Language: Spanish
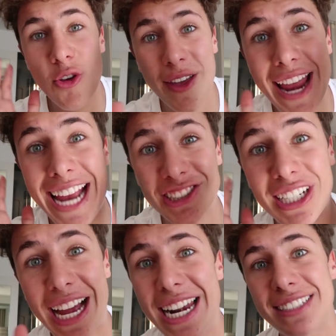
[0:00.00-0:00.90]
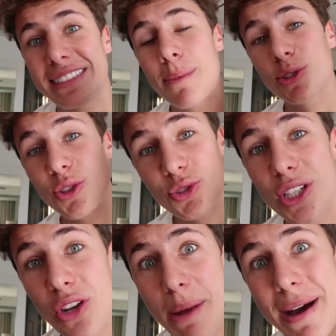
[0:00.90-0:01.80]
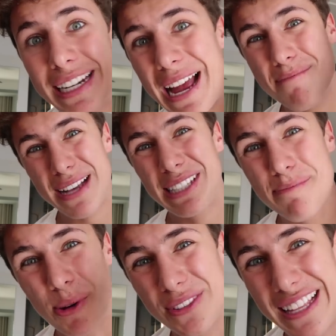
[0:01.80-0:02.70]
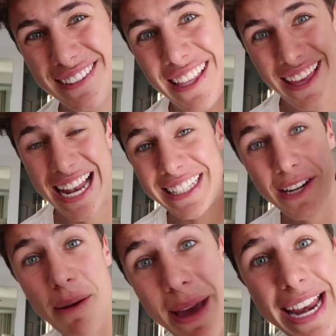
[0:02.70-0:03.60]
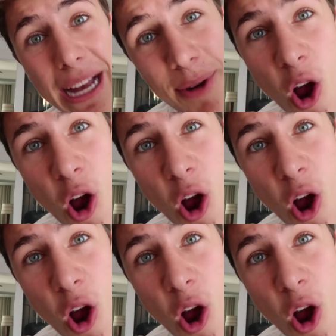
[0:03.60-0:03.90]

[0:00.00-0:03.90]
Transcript: No duden en checarlas, estamos construyendo la marca más importante de Latinoamérica,